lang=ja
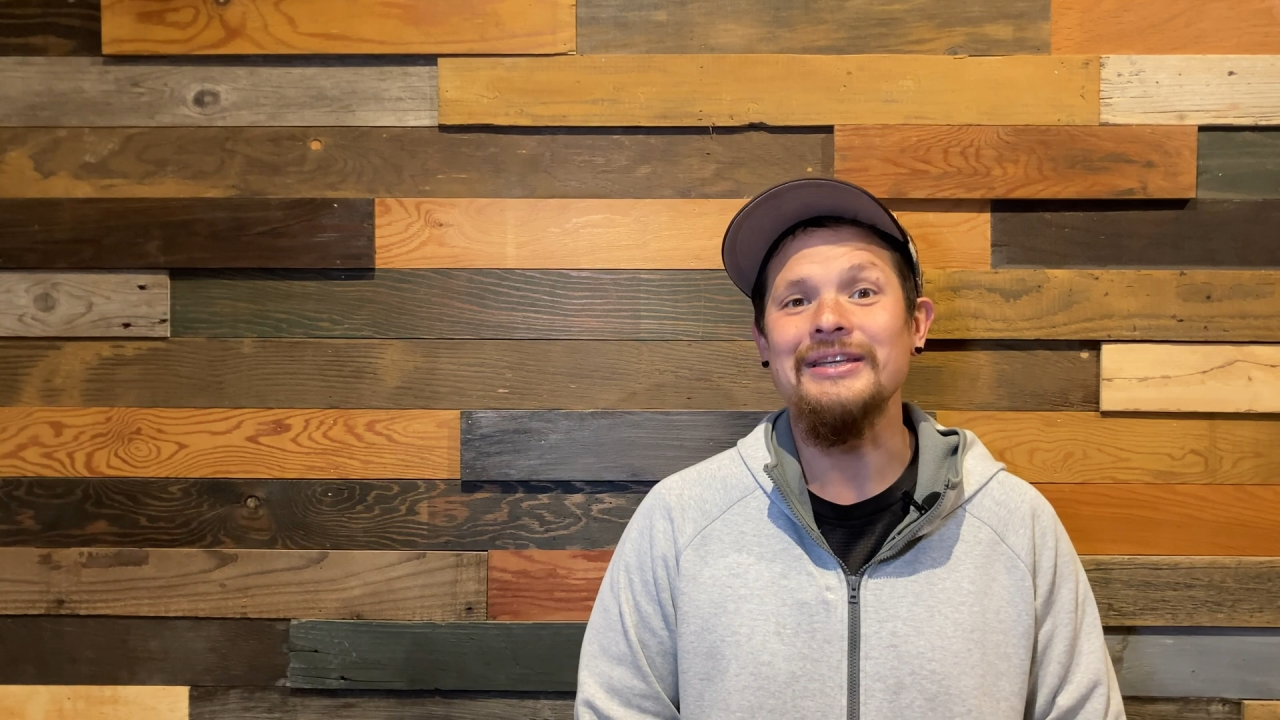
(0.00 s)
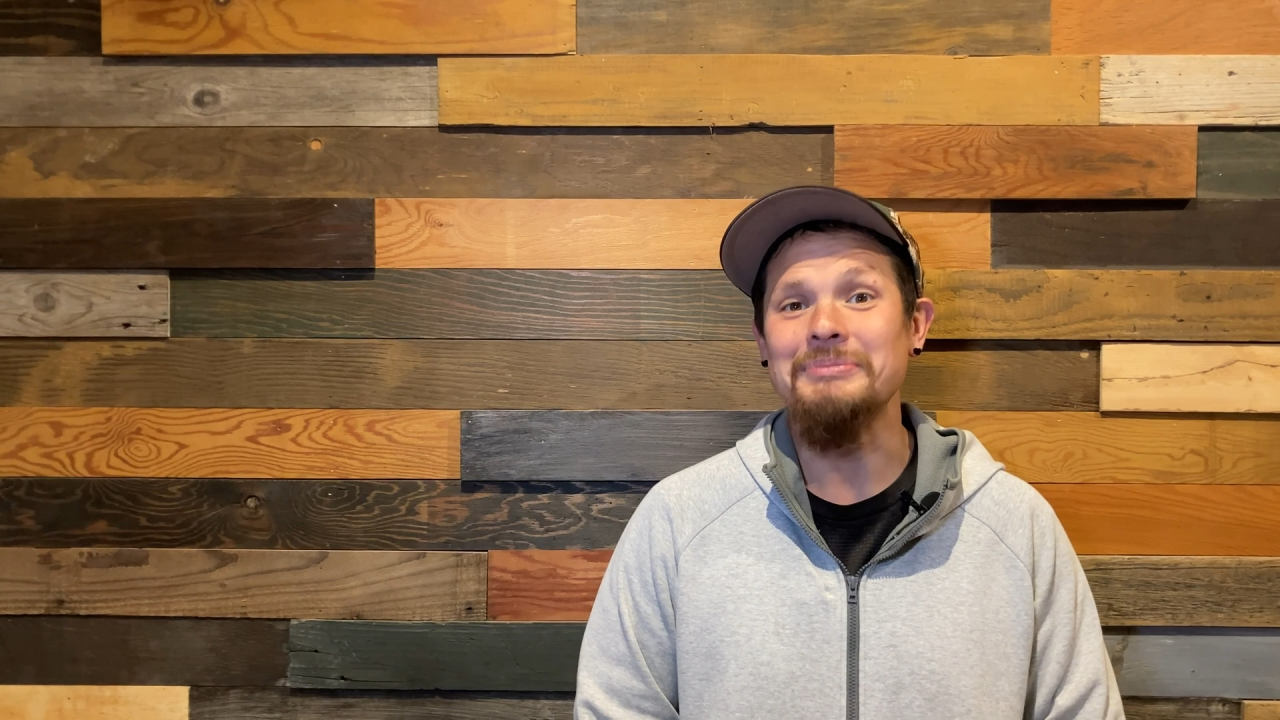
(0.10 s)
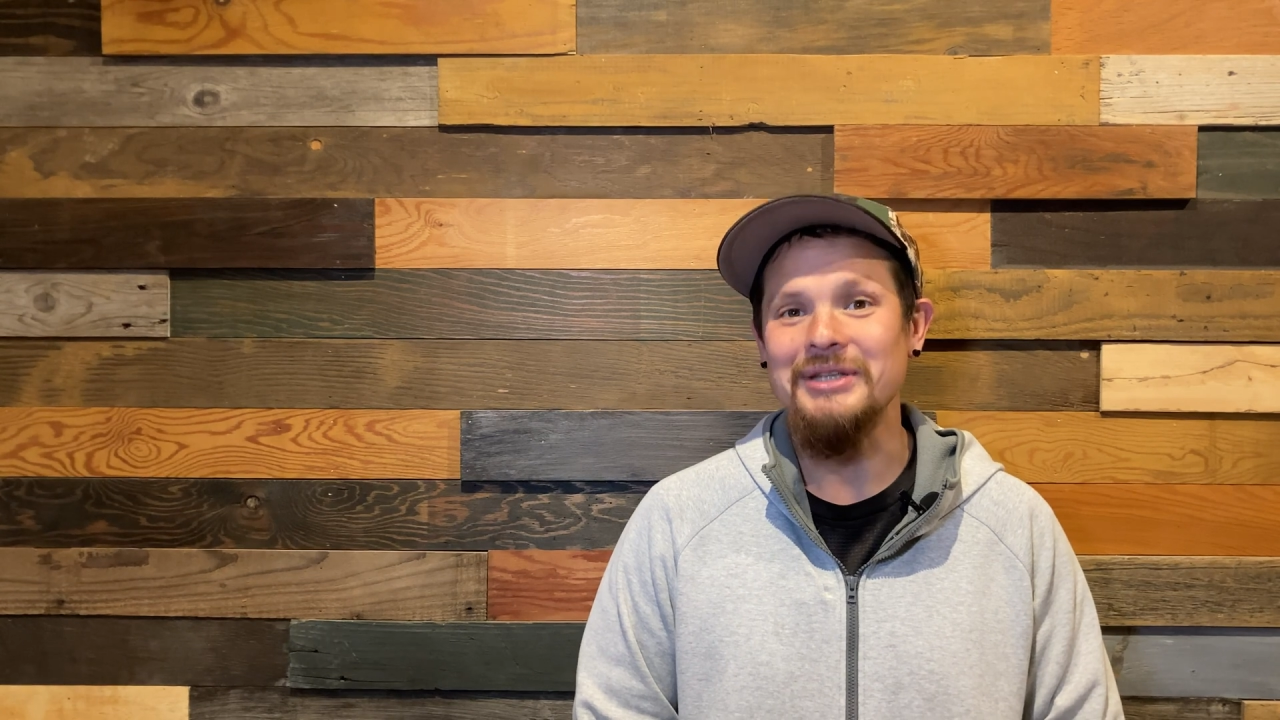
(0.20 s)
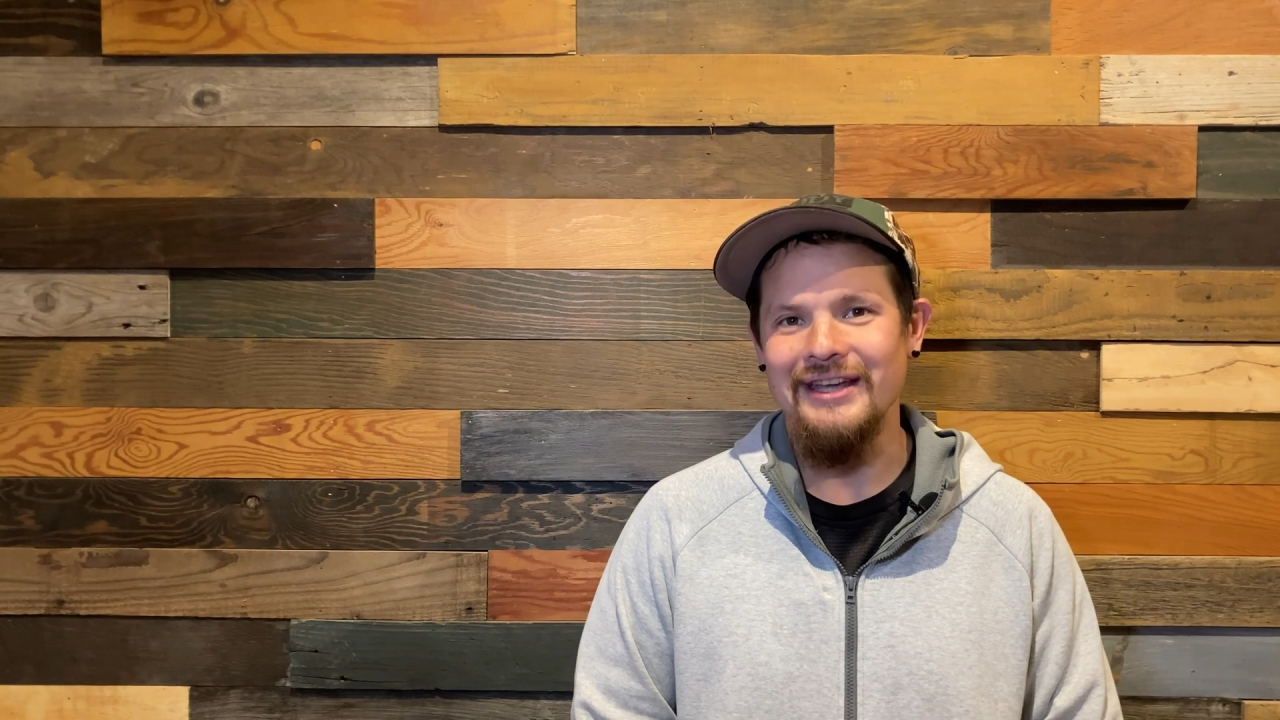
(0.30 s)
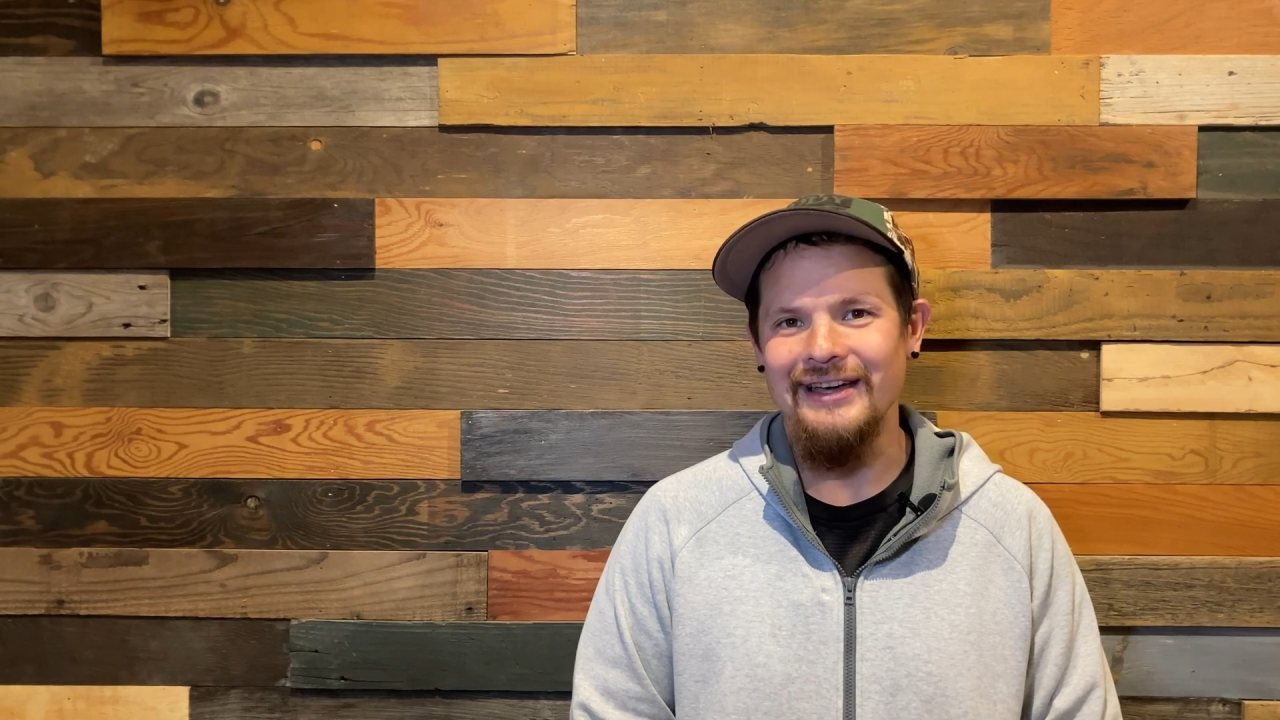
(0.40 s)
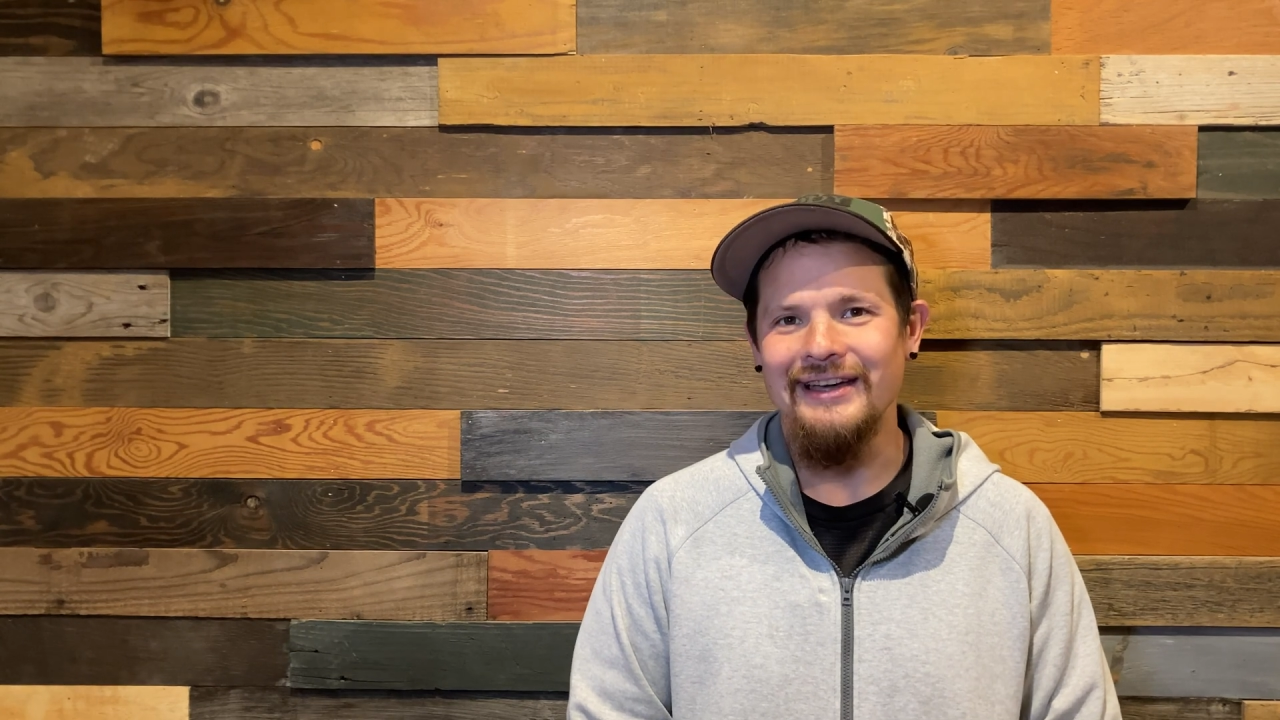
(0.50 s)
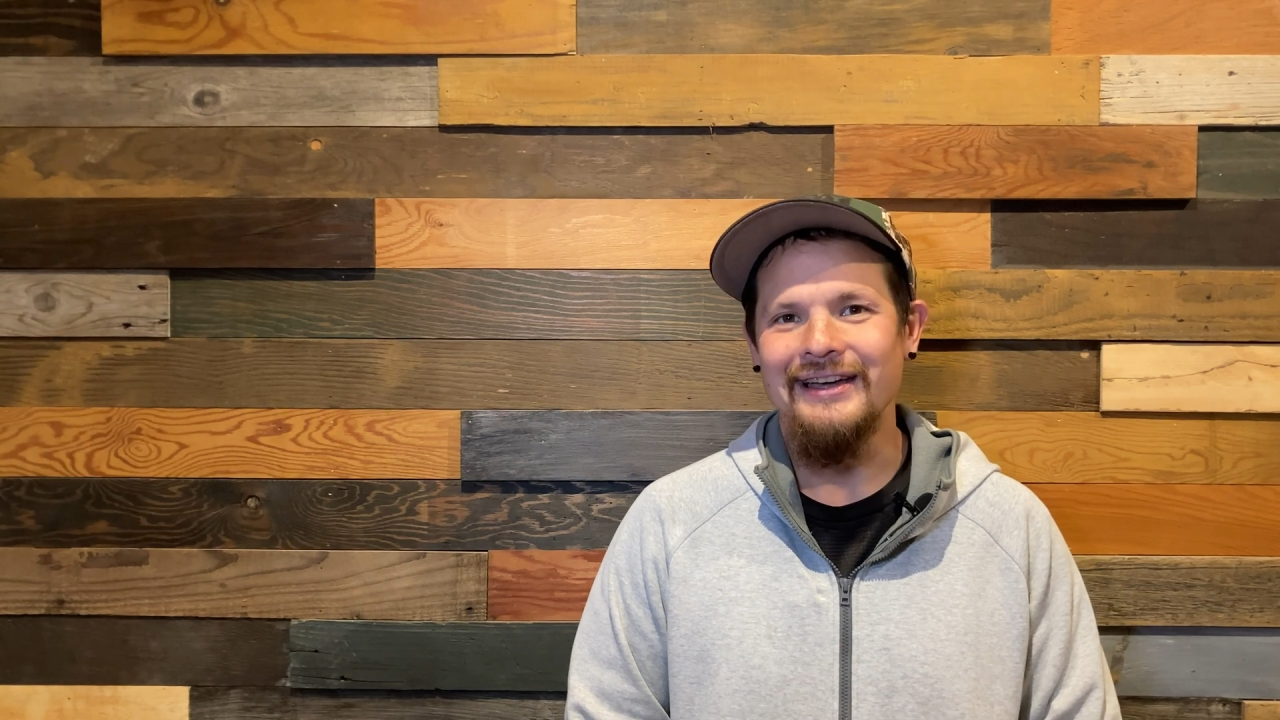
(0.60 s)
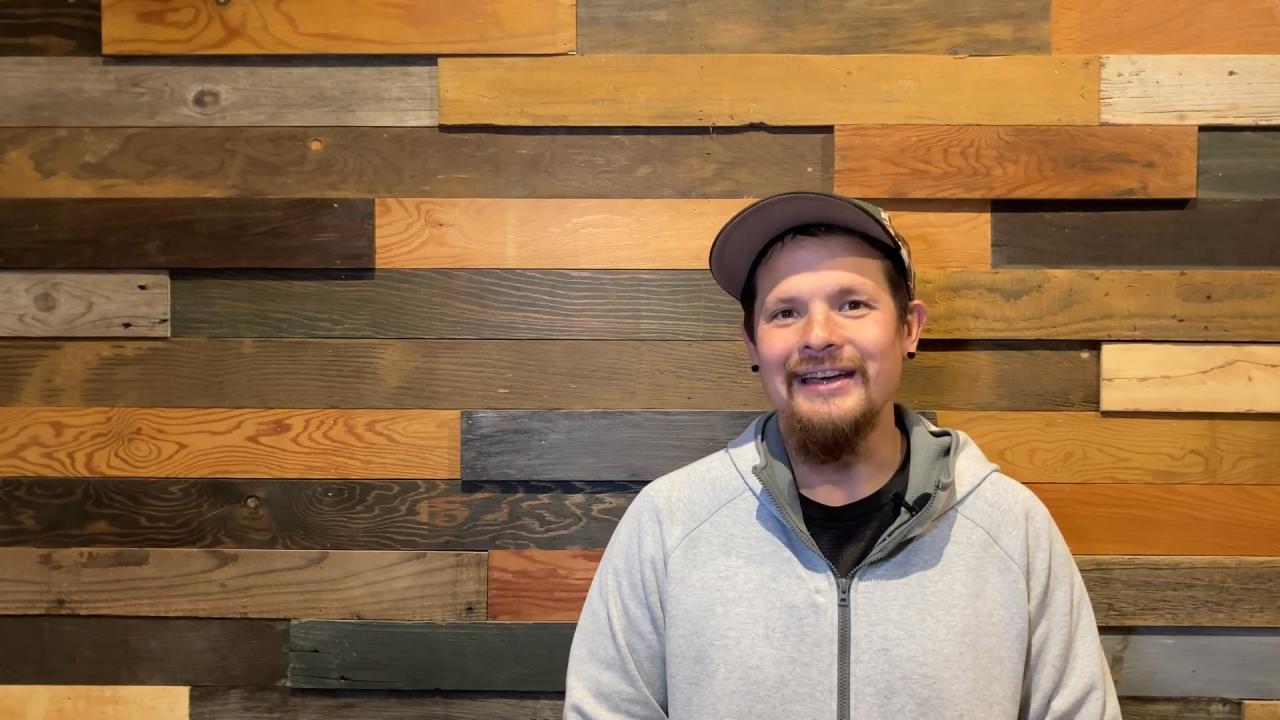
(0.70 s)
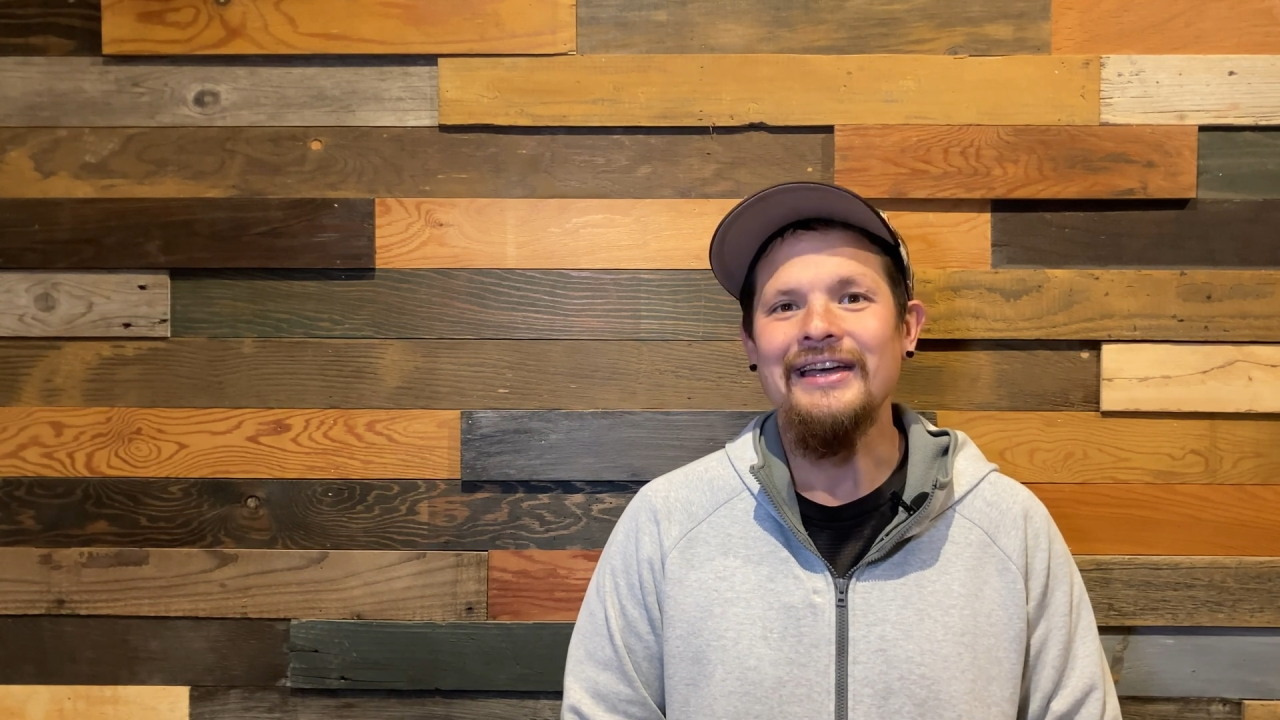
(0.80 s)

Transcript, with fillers: 意味で、